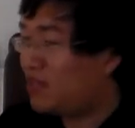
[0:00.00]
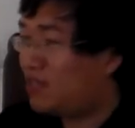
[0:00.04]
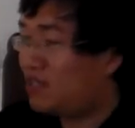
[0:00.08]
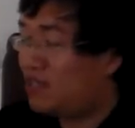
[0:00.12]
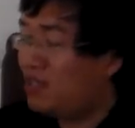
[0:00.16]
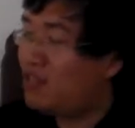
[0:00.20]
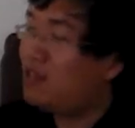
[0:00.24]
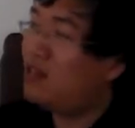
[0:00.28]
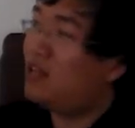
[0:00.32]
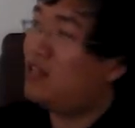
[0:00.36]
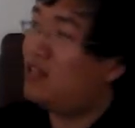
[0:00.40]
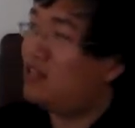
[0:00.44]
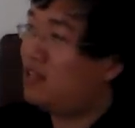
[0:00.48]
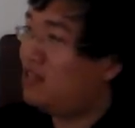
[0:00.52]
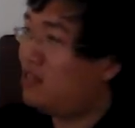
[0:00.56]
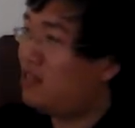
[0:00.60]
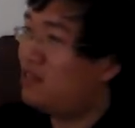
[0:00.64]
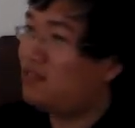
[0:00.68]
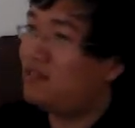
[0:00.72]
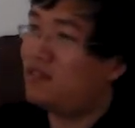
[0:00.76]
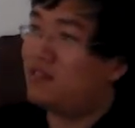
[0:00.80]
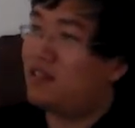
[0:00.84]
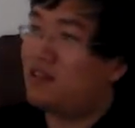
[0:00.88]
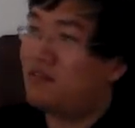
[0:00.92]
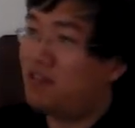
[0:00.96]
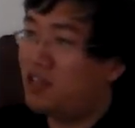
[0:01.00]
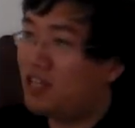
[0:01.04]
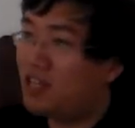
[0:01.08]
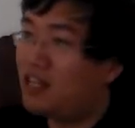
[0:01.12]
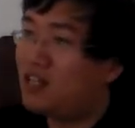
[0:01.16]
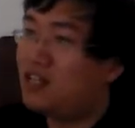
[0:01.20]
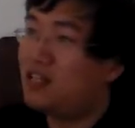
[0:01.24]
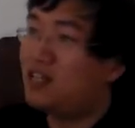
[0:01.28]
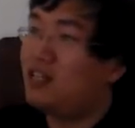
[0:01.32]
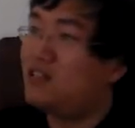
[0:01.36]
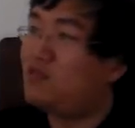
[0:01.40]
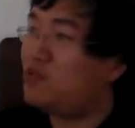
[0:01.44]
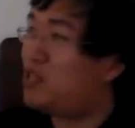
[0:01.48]
你可能因此成为一个
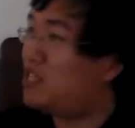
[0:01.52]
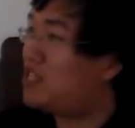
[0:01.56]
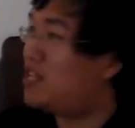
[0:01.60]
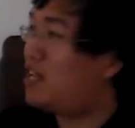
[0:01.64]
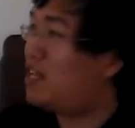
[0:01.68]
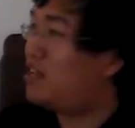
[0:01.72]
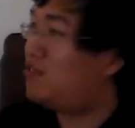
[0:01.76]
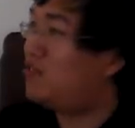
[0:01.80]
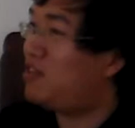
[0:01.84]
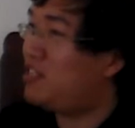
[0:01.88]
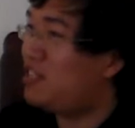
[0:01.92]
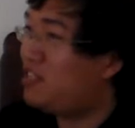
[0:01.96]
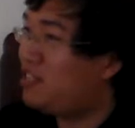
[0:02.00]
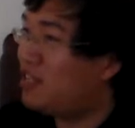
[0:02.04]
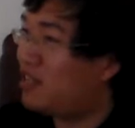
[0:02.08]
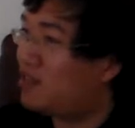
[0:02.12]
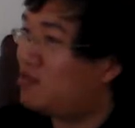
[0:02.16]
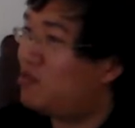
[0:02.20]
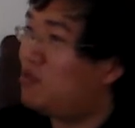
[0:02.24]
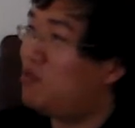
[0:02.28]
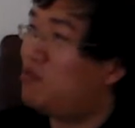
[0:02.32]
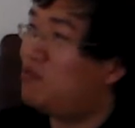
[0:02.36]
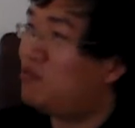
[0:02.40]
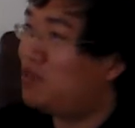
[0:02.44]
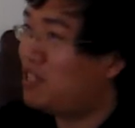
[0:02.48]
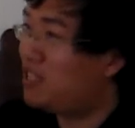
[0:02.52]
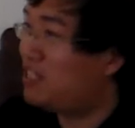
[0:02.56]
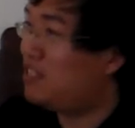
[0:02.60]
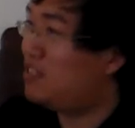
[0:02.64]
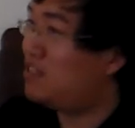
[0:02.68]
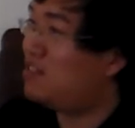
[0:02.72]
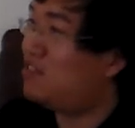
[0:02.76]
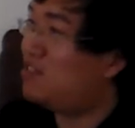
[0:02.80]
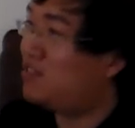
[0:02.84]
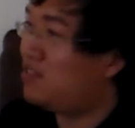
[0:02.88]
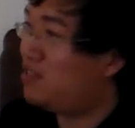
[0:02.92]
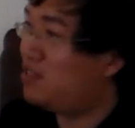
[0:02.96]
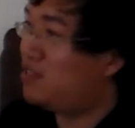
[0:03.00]
科学家，因为你想穷理以
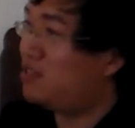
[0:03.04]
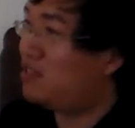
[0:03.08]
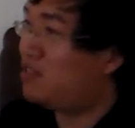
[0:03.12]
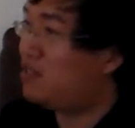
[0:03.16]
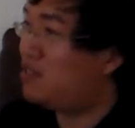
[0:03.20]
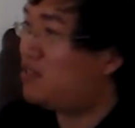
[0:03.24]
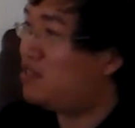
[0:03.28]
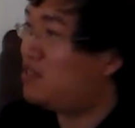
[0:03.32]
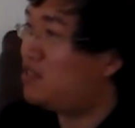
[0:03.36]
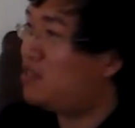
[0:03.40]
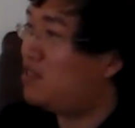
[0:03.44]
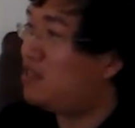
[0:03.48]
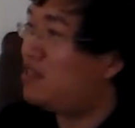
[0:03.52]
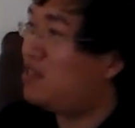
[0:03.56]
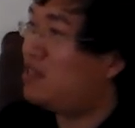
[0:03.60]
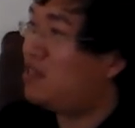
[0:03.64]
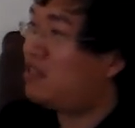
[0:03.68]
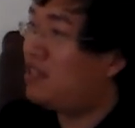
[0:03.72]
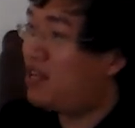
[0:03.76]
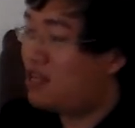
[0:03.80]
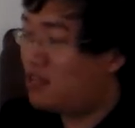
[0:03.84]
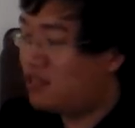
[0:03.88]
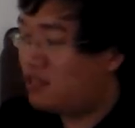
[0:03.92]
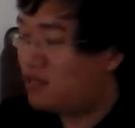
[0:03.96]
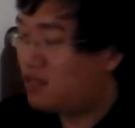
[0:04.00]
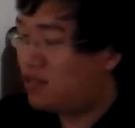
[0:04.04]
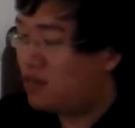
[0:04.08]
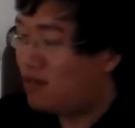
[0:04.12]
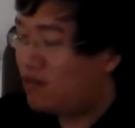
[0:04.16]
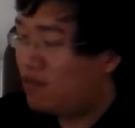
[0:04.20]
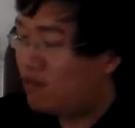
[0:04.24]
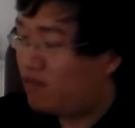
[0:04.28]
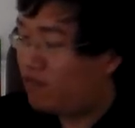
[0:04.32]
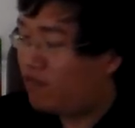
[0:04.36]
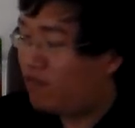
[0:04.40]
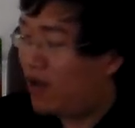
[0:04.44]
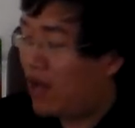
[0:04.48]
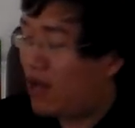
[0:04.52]
致其知，但是
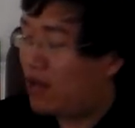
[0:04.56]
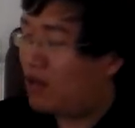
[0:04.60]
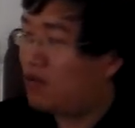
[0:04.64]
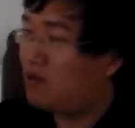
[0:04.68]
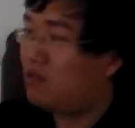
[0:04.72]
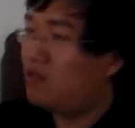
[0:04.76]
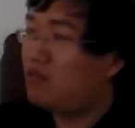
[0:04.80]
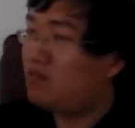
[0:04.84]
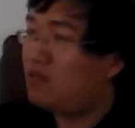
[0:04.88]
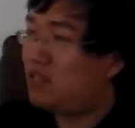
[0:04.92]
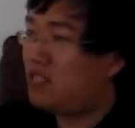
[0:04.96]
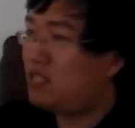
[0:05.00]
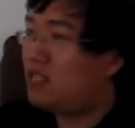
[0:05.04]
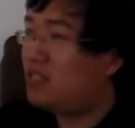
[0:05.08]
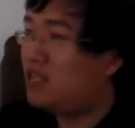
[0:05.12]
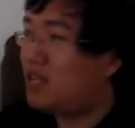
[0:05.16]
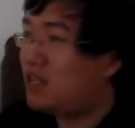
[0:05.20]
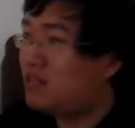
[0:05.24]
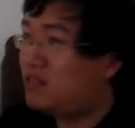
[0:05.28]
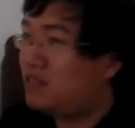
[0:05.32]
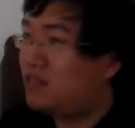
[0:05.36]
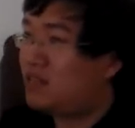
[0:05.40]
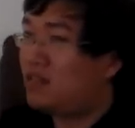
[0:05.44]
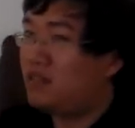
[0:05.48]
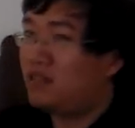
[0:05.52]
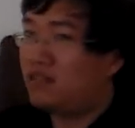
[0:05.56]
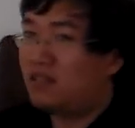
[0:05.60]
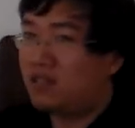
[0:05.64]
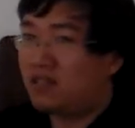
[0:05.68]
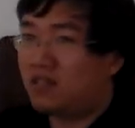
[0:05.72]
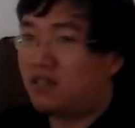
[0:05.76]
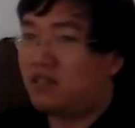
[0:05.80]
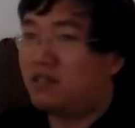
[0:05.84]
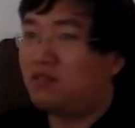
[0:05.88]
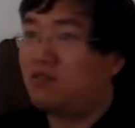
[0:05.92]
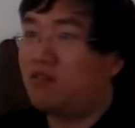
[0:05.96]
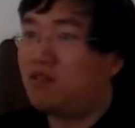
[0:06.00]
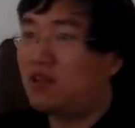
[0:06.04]
反躬以见其
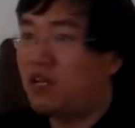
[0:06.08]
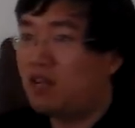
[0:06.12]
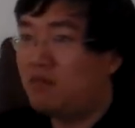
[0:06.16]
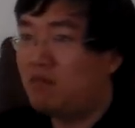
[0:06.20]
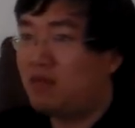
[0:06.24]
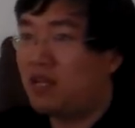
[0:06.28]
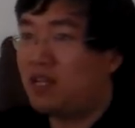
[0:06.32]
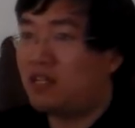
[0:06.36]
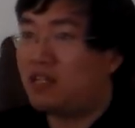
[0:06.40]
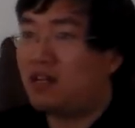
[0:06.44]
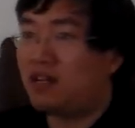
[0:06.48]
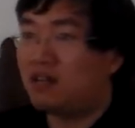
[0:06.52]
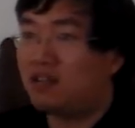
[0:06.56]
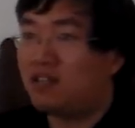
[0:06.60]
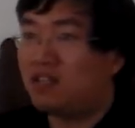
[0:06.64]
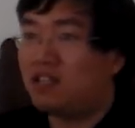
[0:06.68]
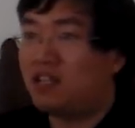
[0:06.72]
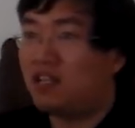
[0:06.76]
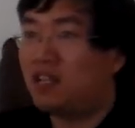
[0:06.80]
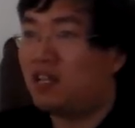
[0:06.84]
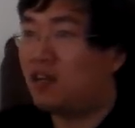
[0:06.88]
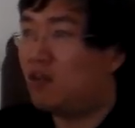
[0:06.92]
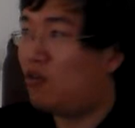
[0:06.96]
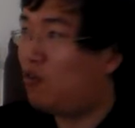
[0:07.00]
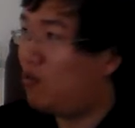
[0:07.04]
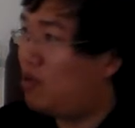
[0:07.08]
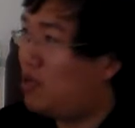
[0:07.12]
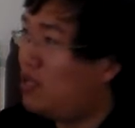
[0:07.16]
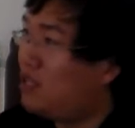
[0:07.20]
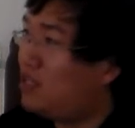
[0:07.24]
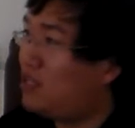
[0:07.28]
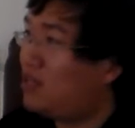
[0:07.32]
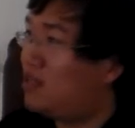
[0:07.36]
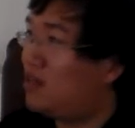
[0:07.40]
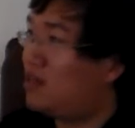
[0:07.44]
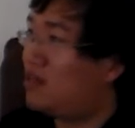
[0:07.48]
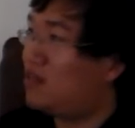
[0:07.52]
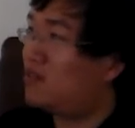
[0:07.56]
实，从根本上是一个伦
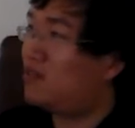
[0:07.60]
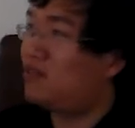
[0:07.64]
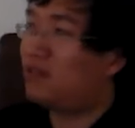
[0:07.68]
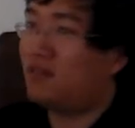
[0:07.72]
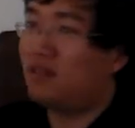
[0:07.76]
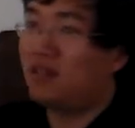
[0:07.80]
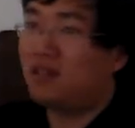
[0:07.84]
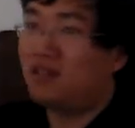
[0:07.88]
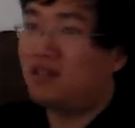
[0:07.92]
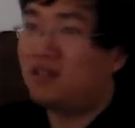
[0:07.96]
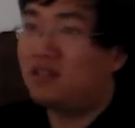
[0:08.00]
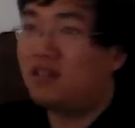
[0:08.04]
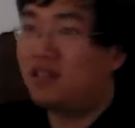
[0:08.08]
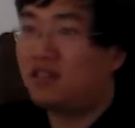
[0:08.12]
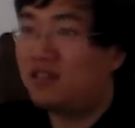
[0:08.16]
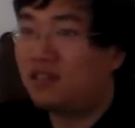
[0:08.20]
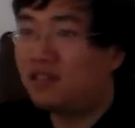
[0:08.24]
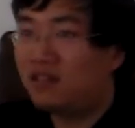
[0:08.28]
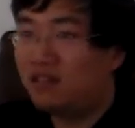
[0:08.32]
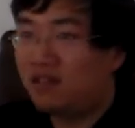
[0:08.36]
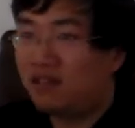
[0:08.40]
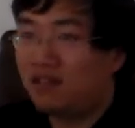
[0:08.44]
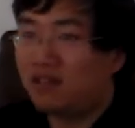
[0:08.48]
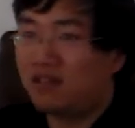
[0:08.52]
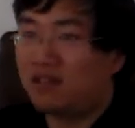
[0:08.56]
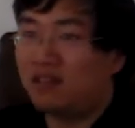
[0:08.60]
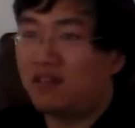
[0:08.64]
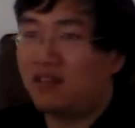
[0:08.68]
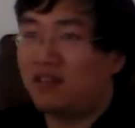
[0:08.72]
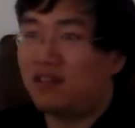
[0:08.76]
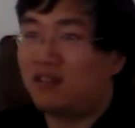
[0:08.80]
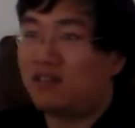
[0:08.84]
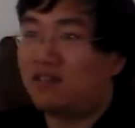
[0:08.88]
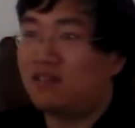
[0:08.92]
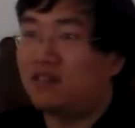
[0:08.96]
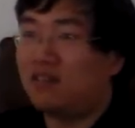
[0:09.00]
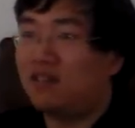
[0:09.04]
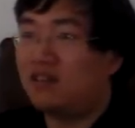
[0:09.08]
理的要求，是一个道德的要
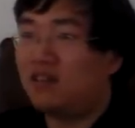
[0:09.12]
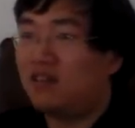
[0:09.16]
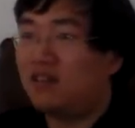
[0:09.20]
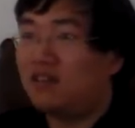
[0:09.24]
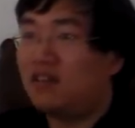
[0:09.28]
求。